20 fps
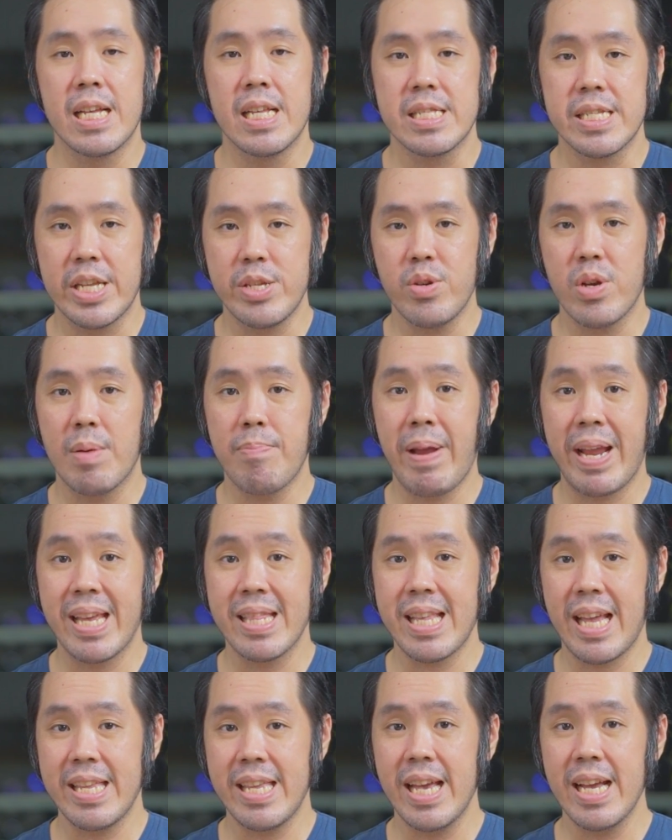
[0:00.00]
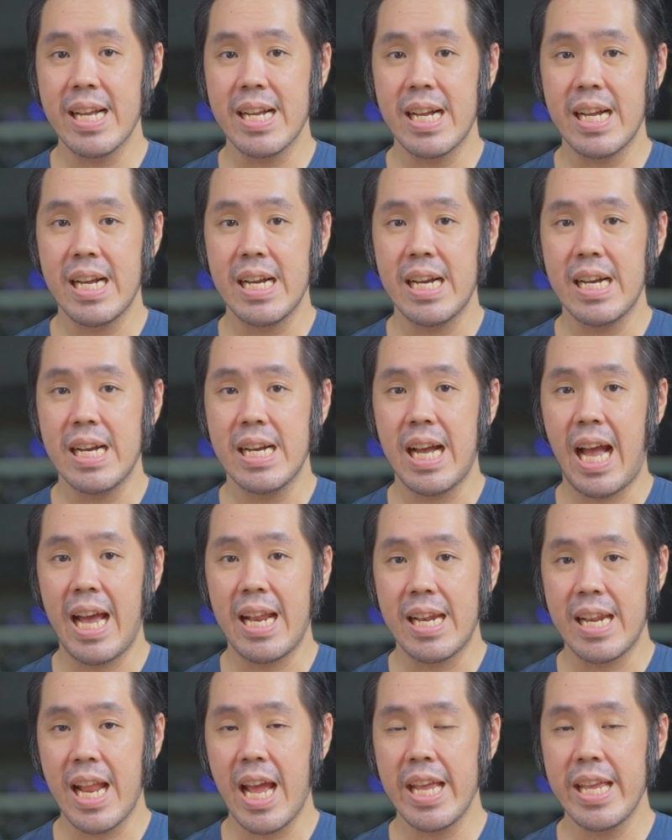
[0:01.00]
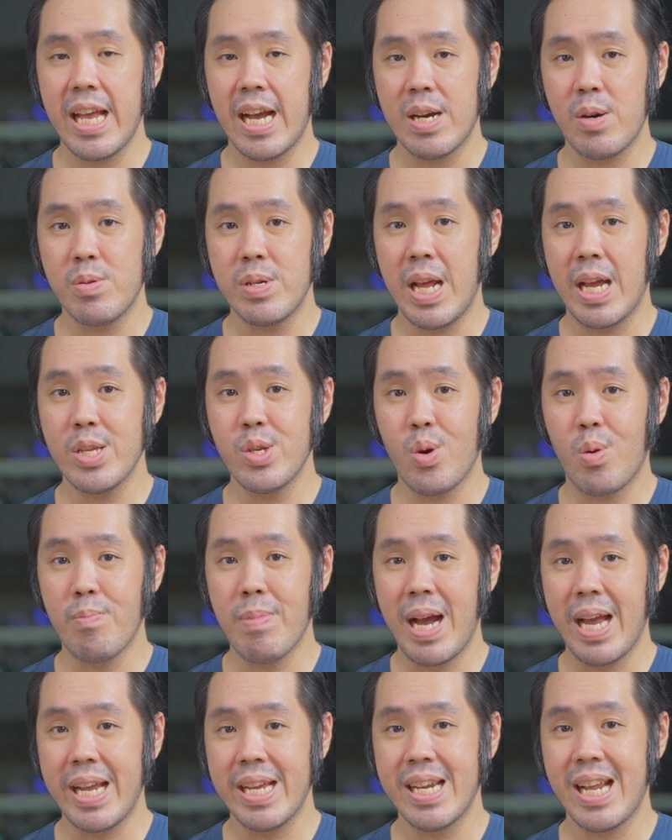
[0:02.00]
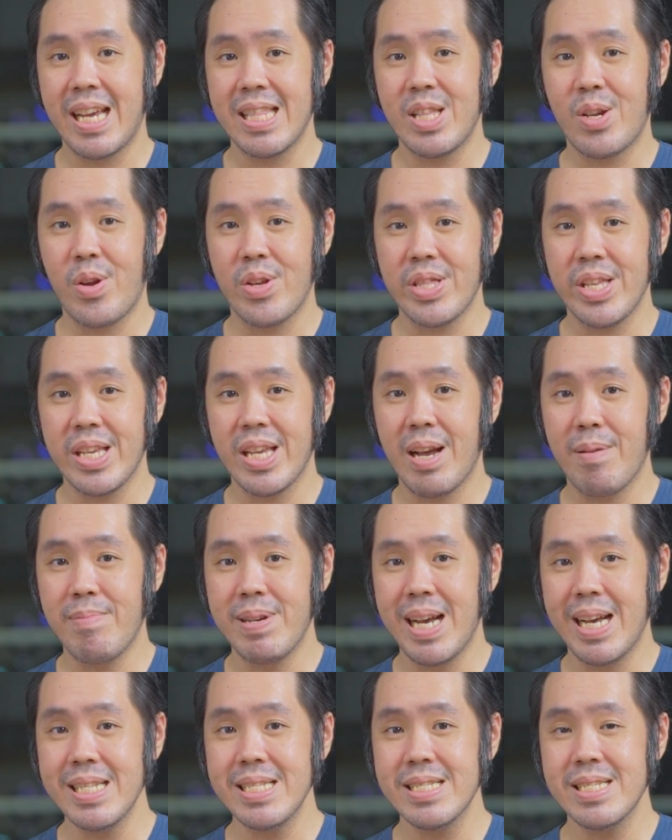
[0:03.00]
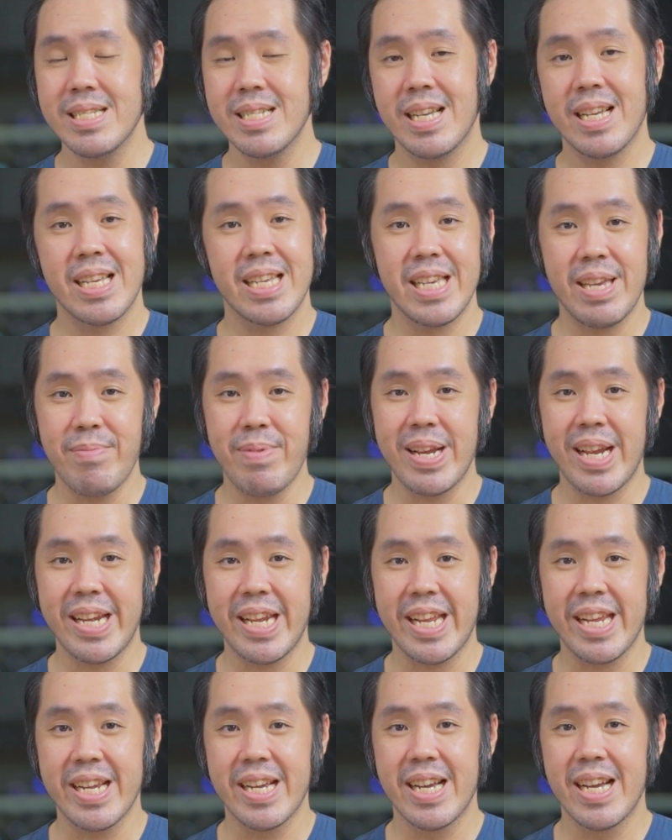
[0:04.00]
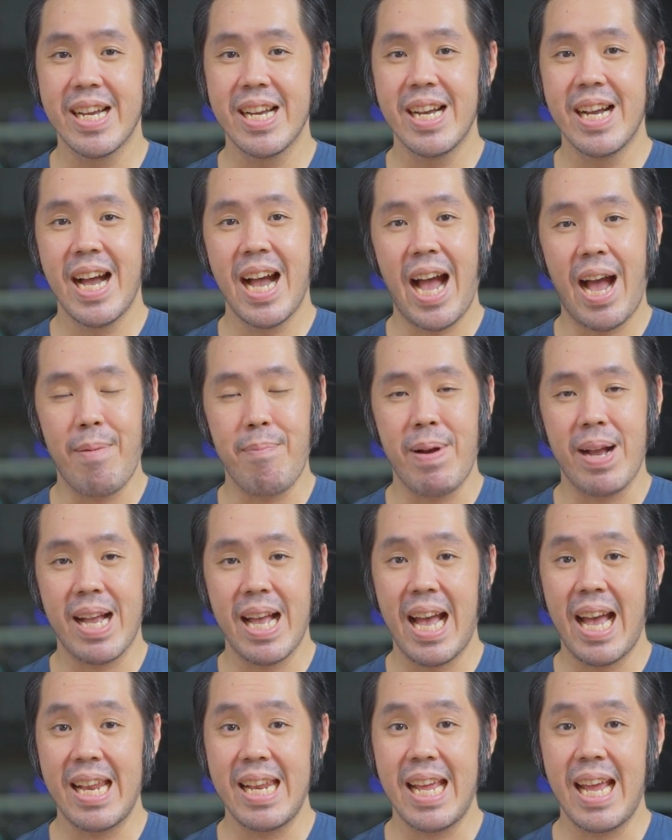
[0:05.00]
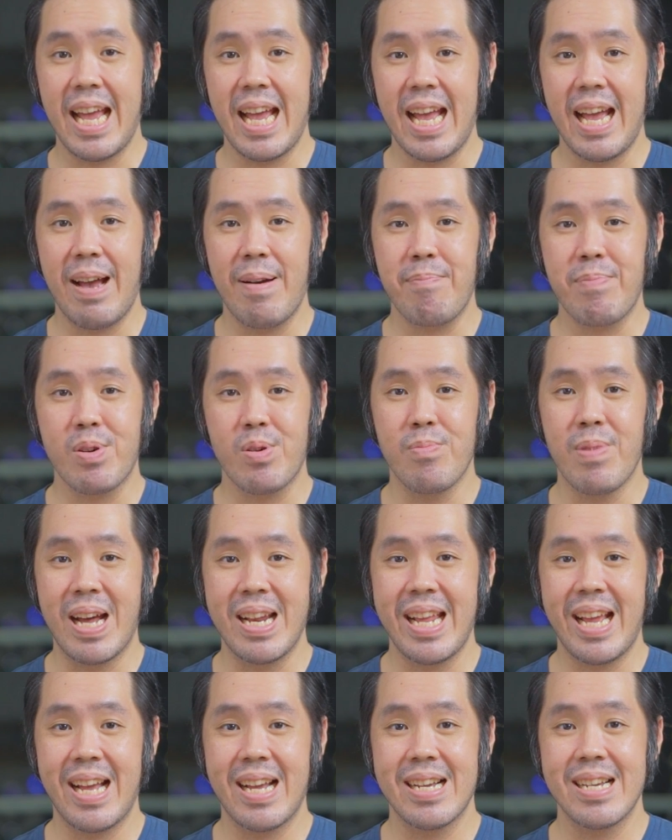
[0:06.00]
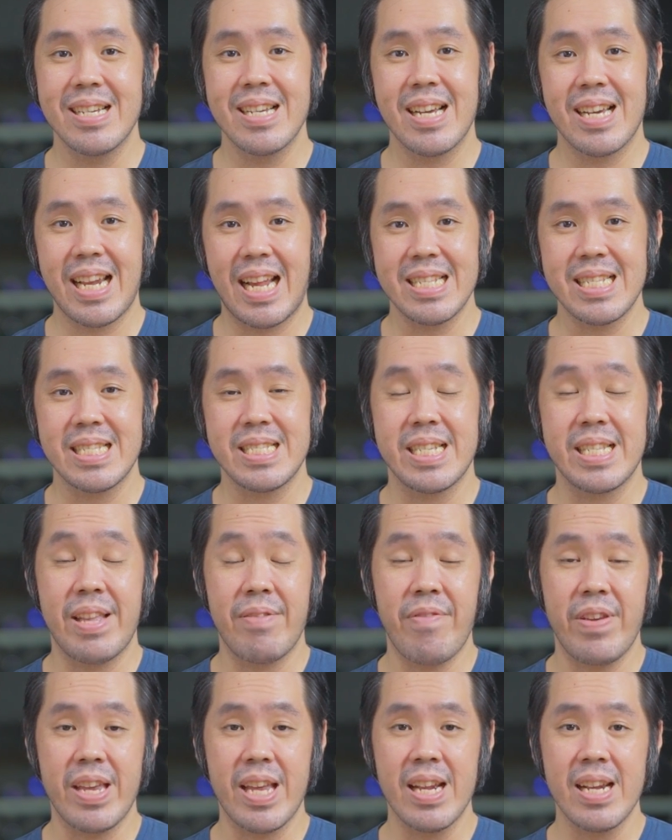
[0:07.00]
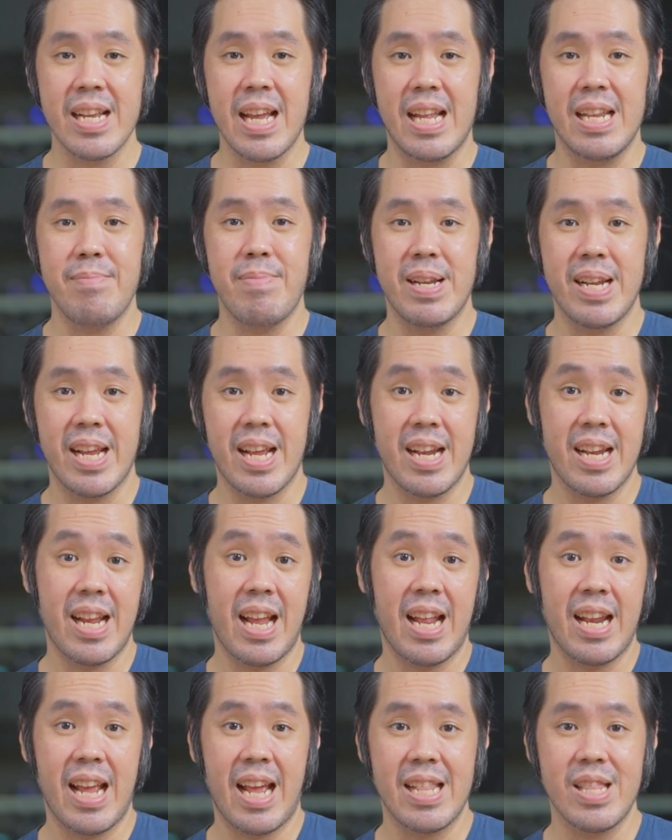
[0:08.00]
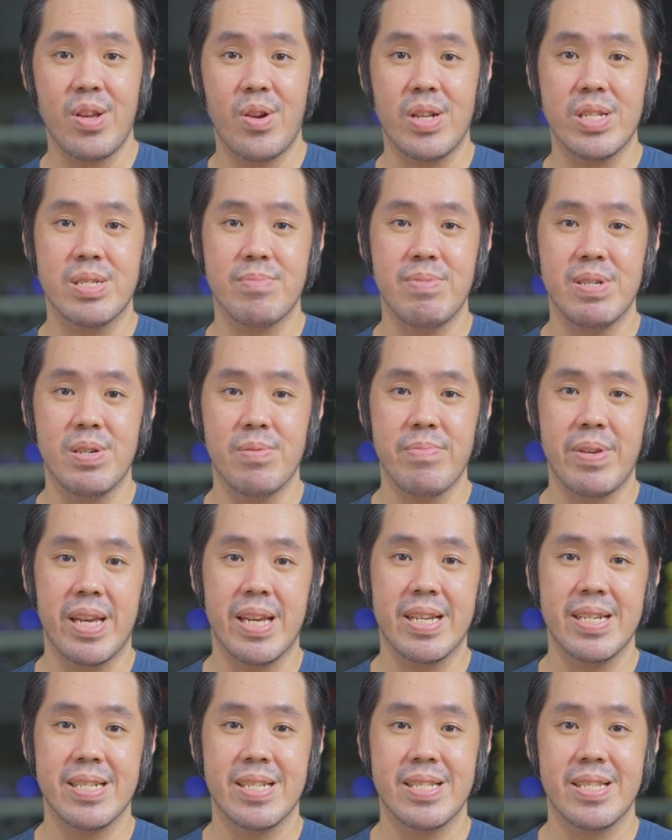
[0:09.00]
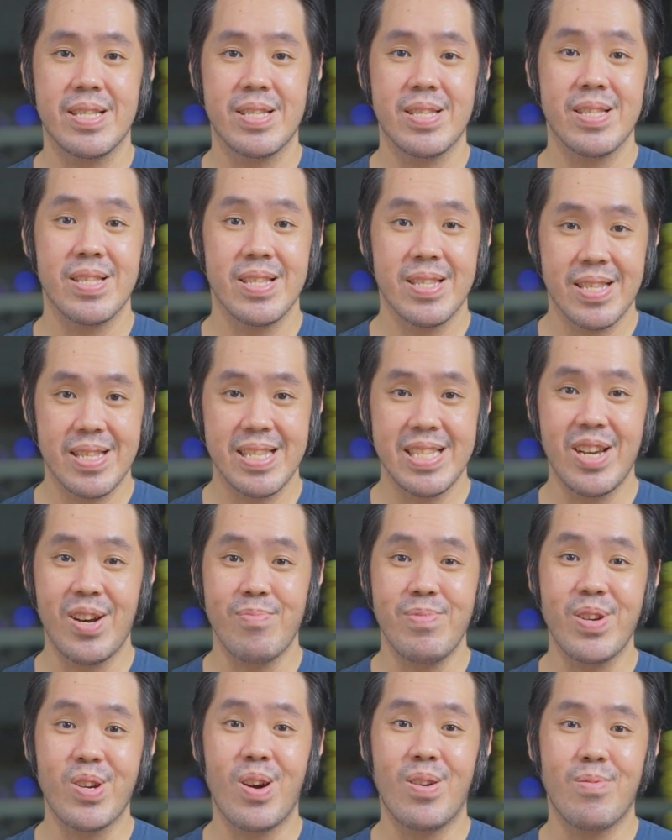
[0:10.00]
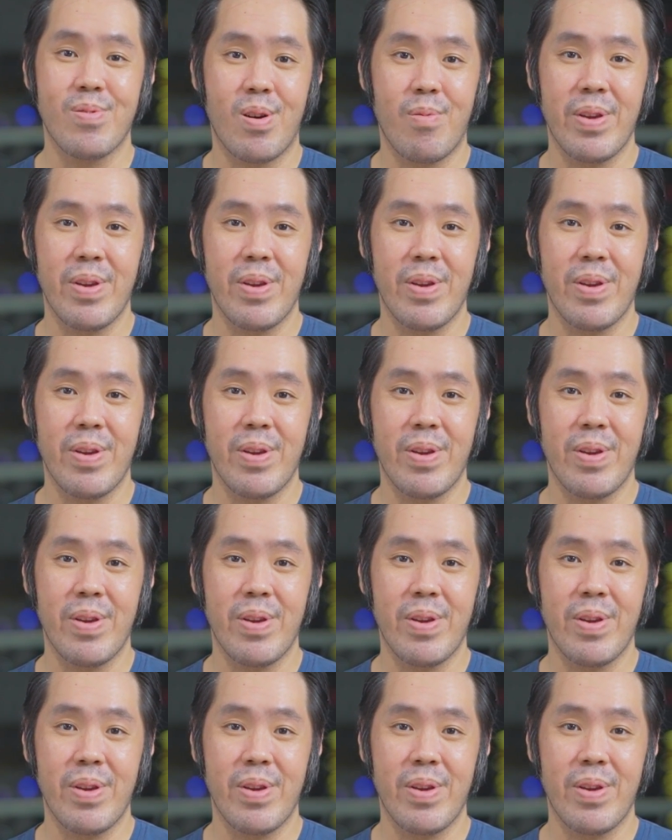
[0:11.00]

Saya juga pengen tanya ke Anda yang udah nyobain Android 13, gimana nih? Apakah ada perubahan yang kerasa signifikan nggak dibandingkan dengan Android sebelumnya? Jawab di kolom